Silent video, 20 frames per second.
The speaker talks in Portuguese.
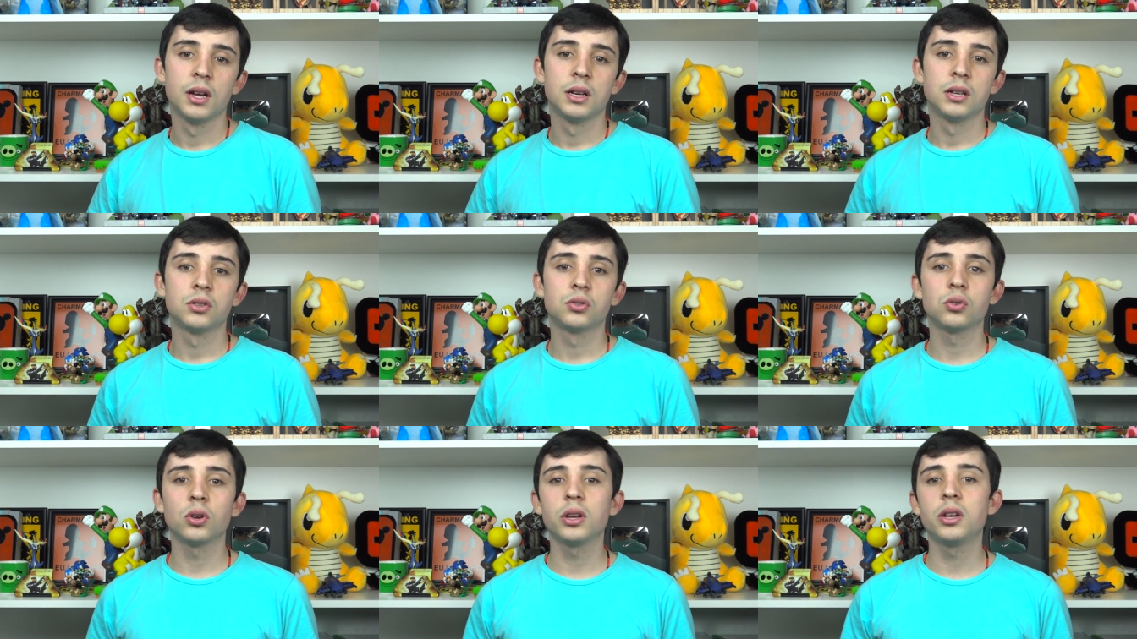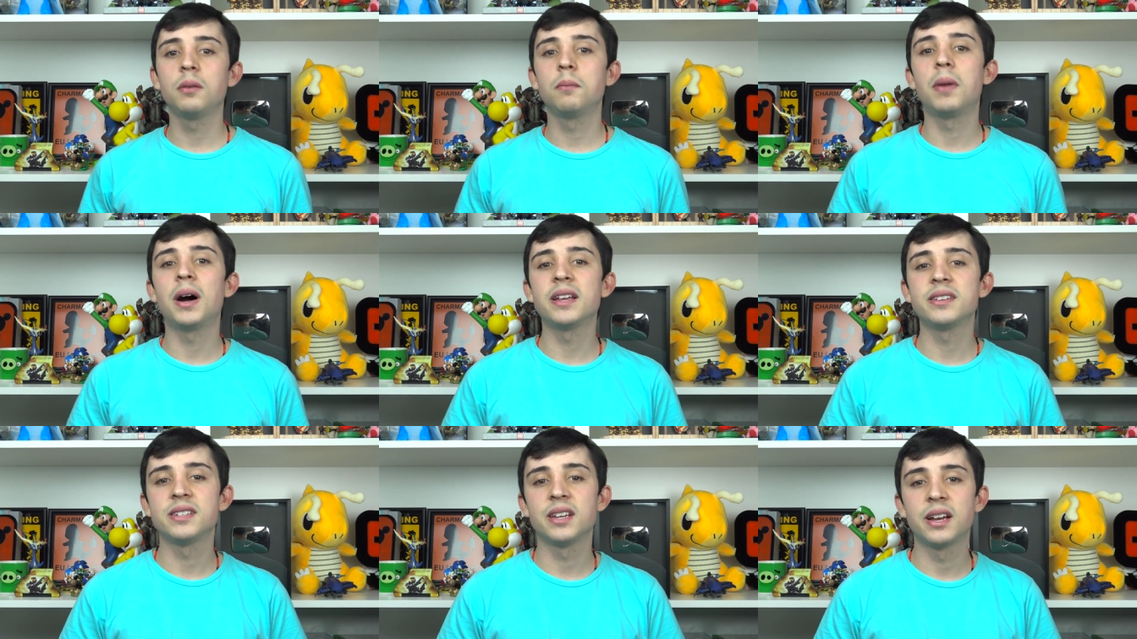Só que
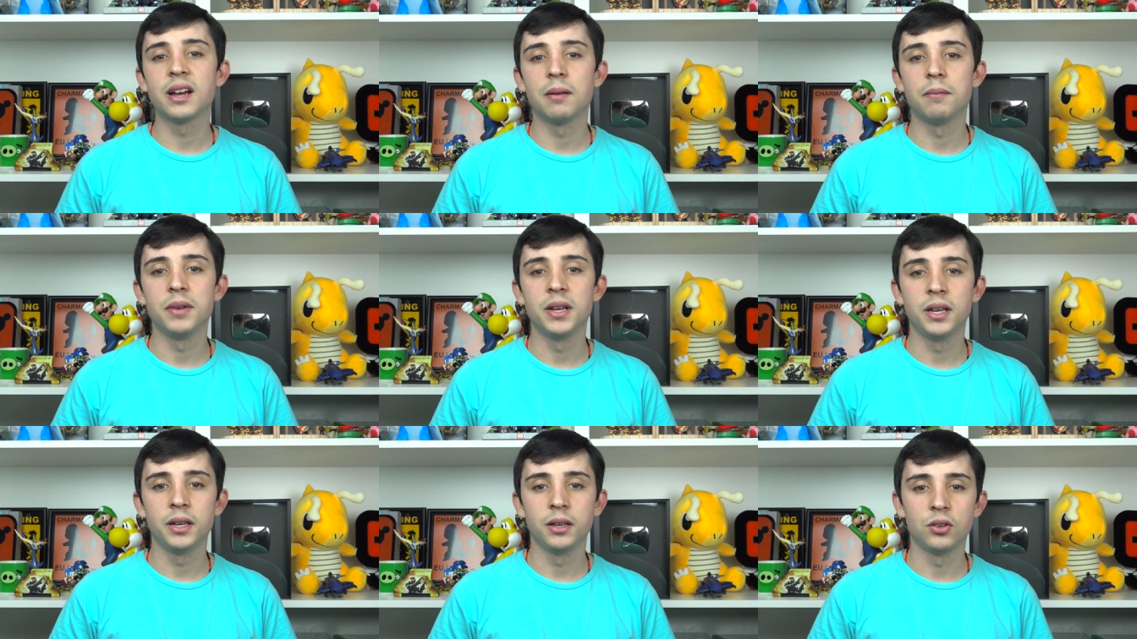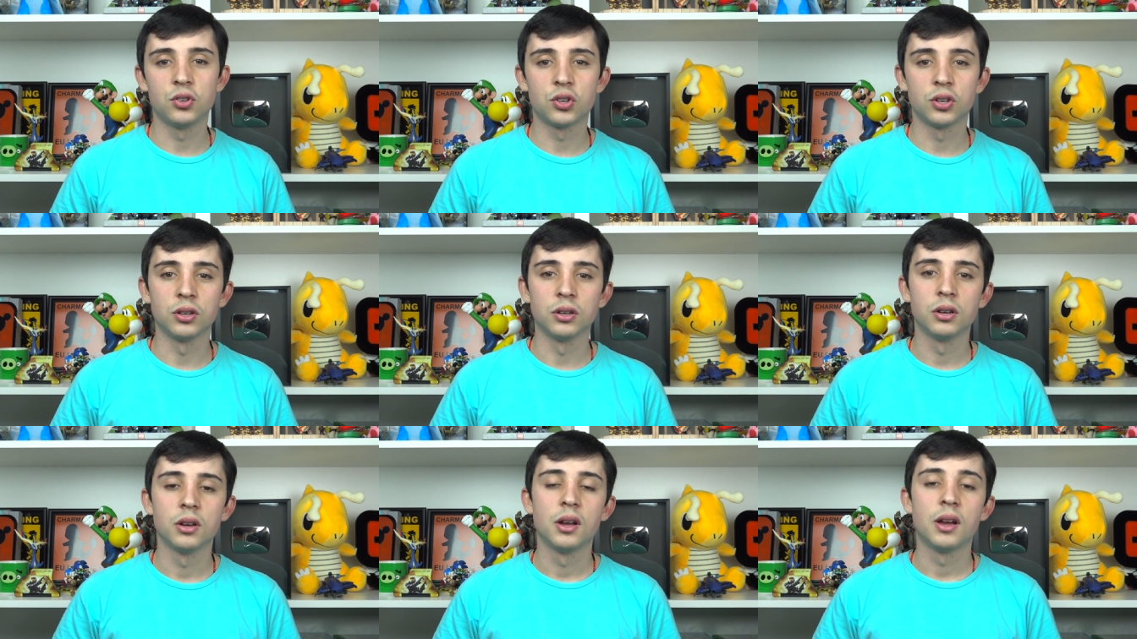
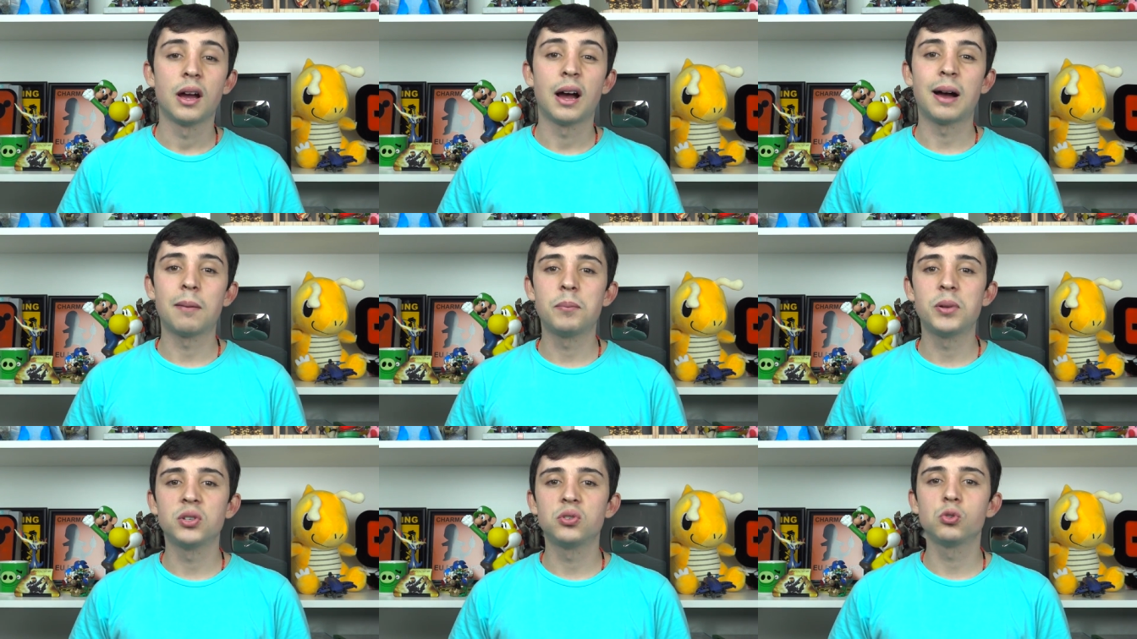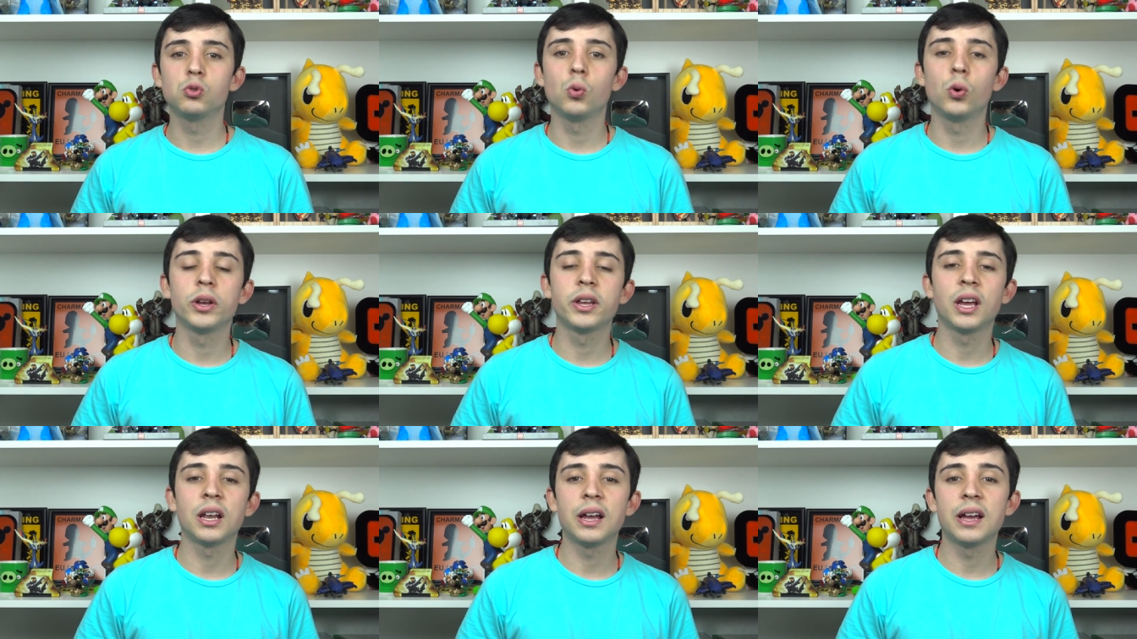basicamente a
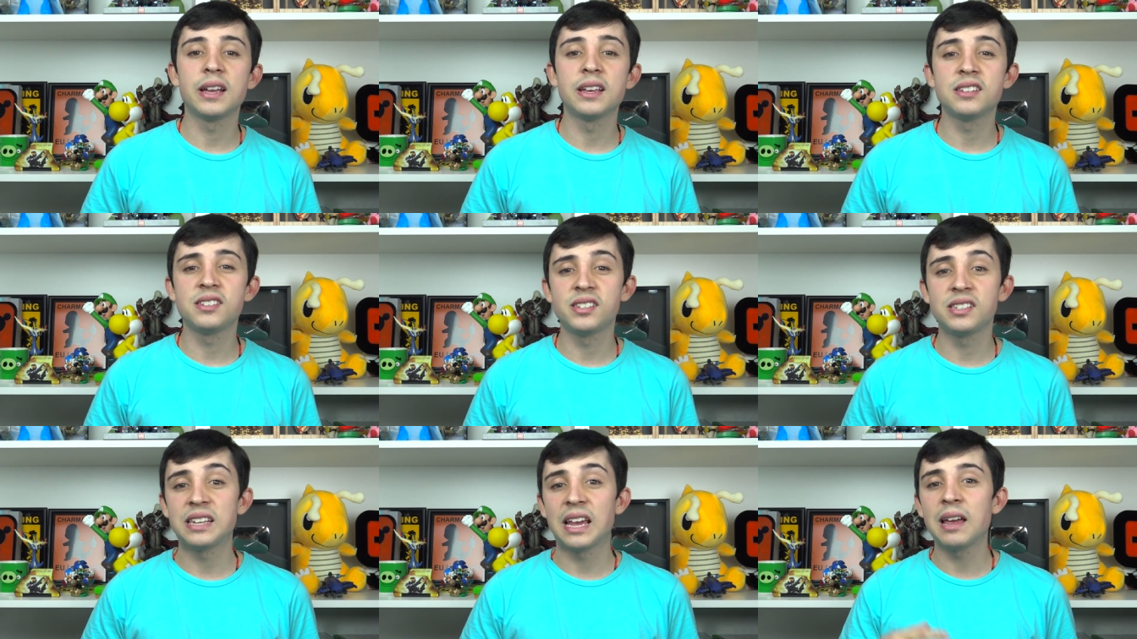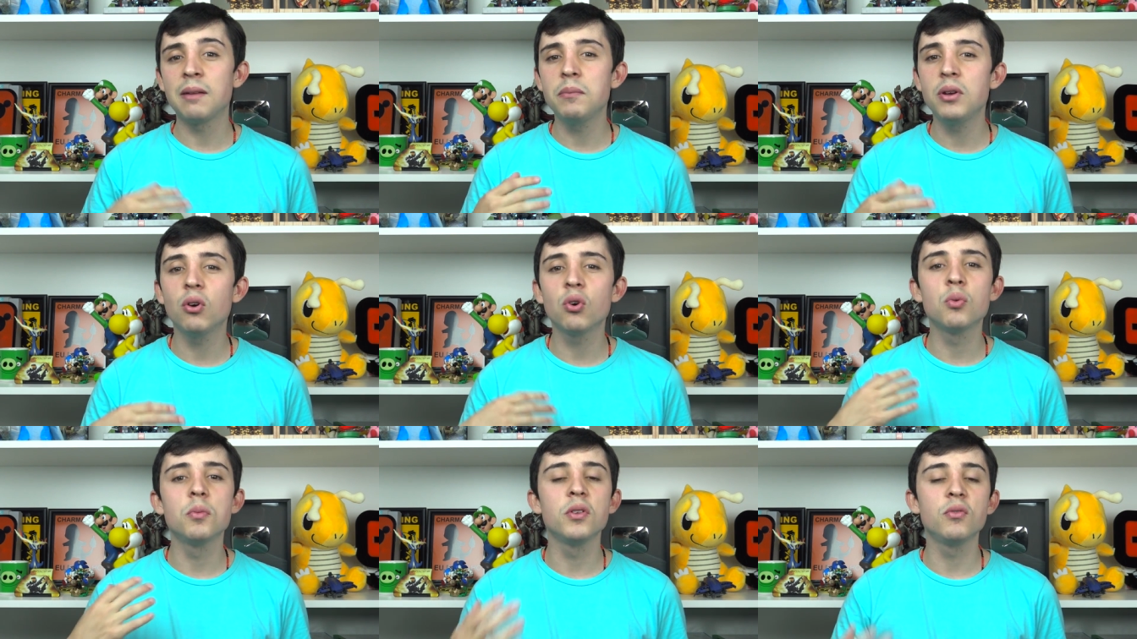pessoa que ela recebe
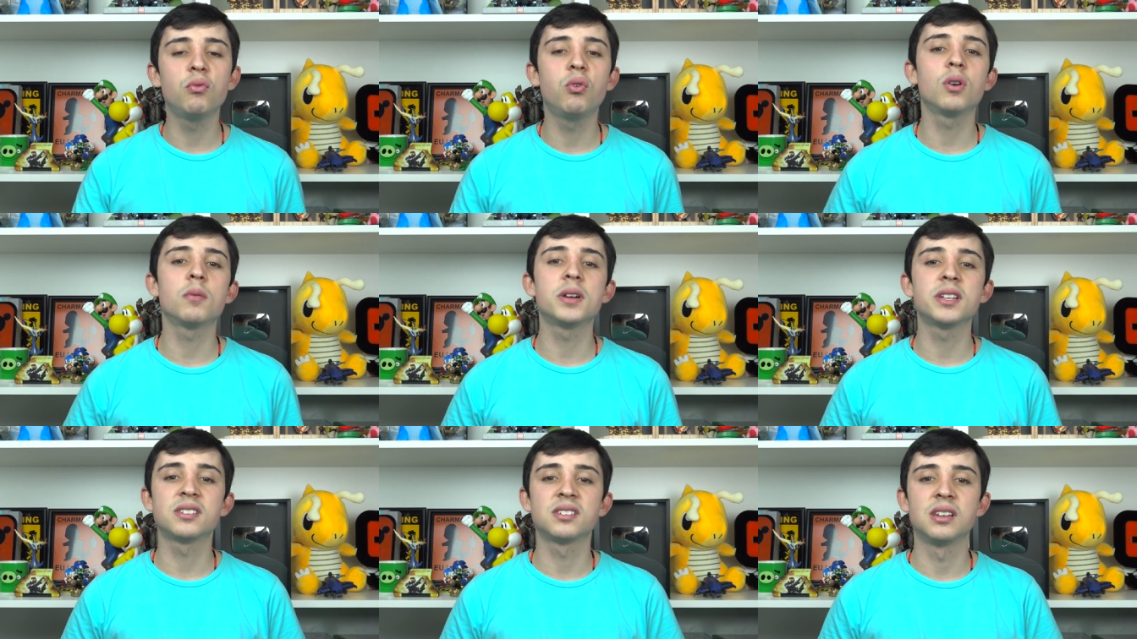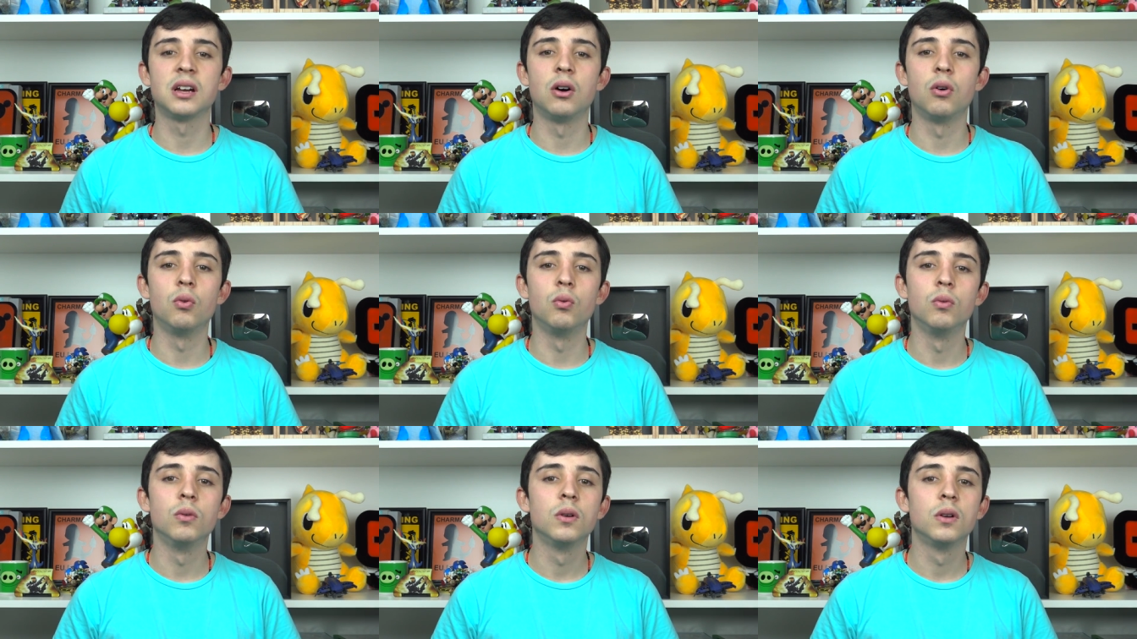alguma
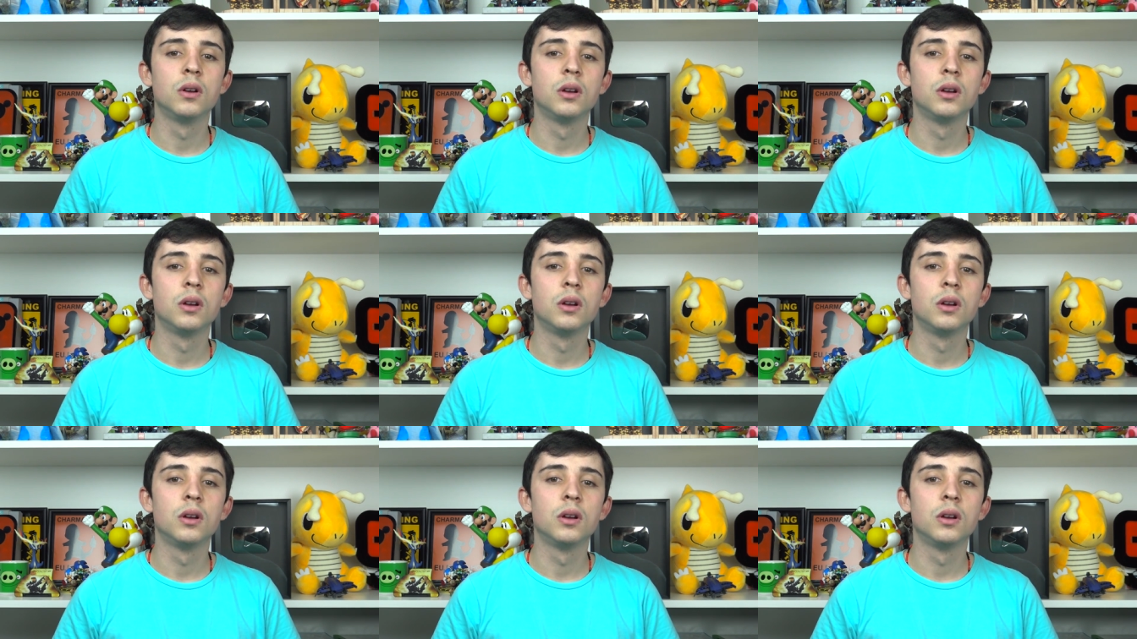informação,